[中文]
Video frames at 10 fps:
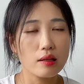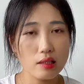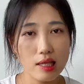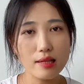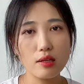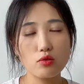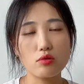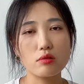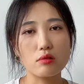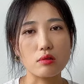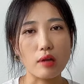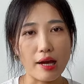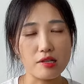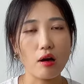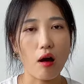第三呢，就是
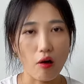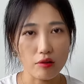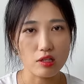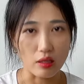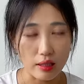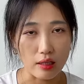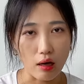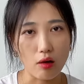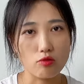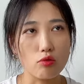还是要好好的整理啊，